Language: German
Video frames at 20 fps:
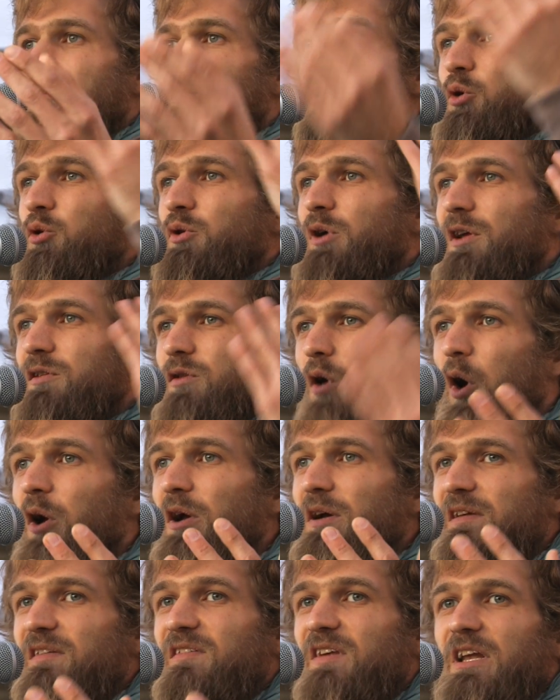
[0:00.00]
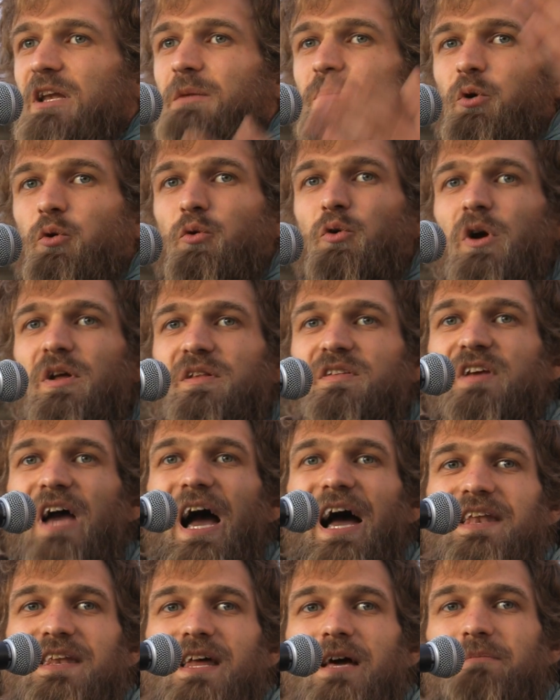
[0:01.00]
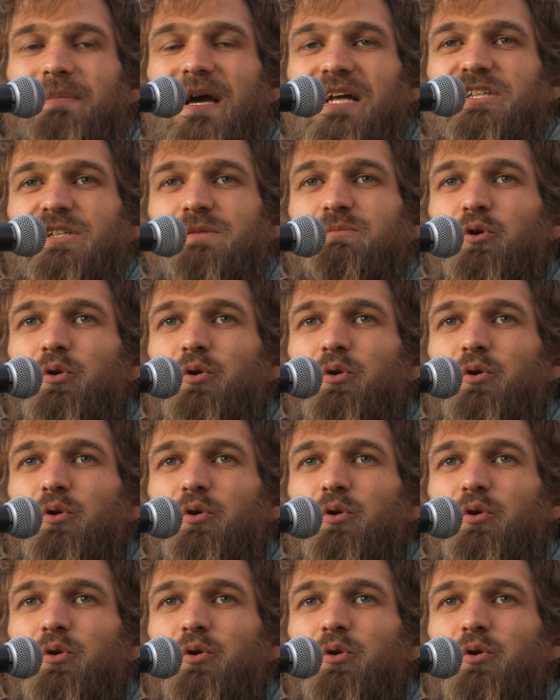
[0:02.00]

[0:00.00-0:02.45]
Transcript: berührt eure Seele, berührt die anderen Menschen,